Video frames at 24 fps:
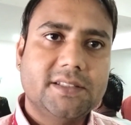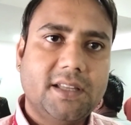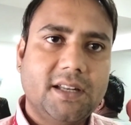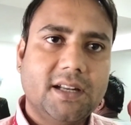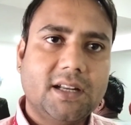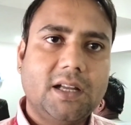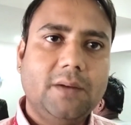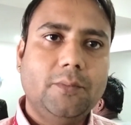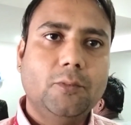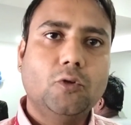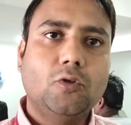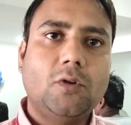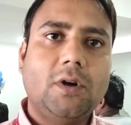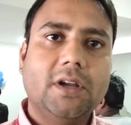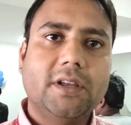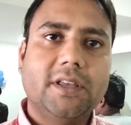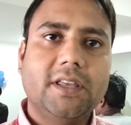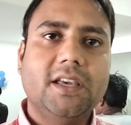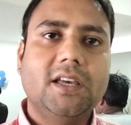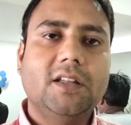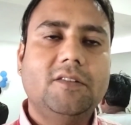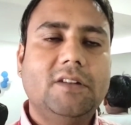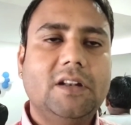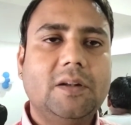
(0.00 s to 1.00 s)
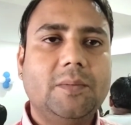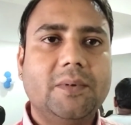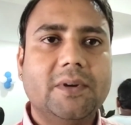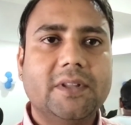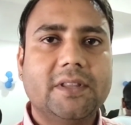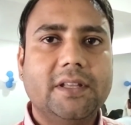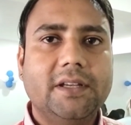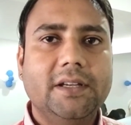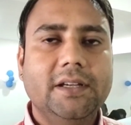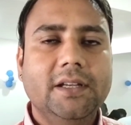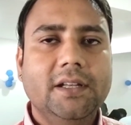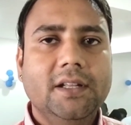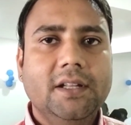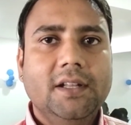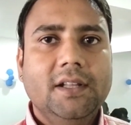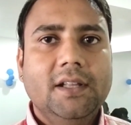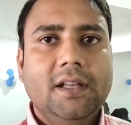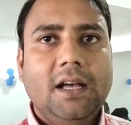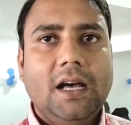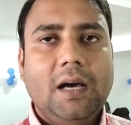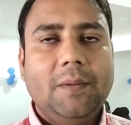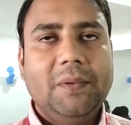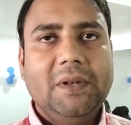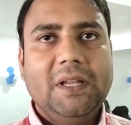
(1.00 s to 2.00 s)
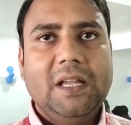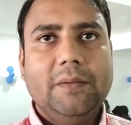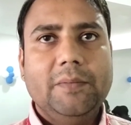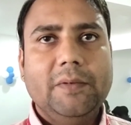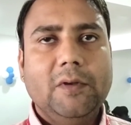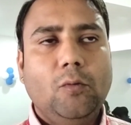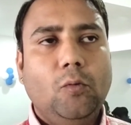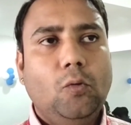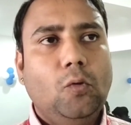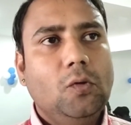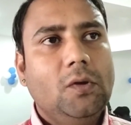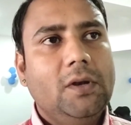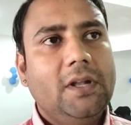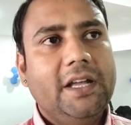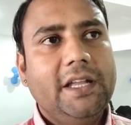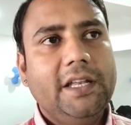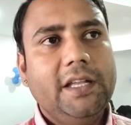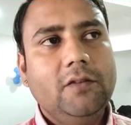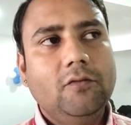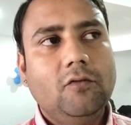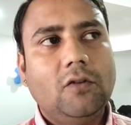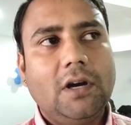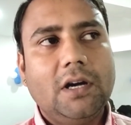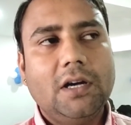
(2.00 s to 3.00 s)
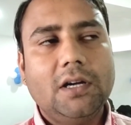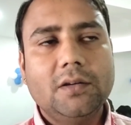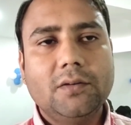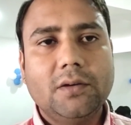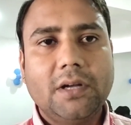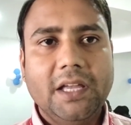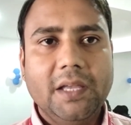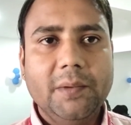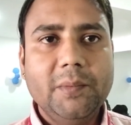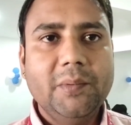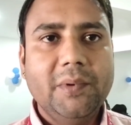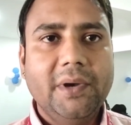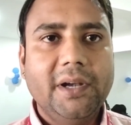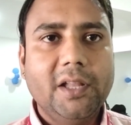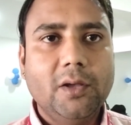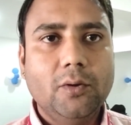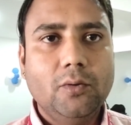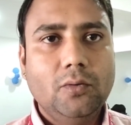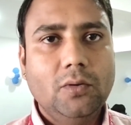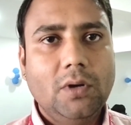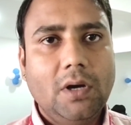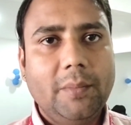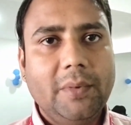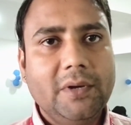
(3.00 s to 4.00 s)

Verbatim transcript: सारा काम उनको आके करवाना पड़ता है अपने यहाँ पे ऑनलाइन ही वहाँ कहीं भी बैठे हो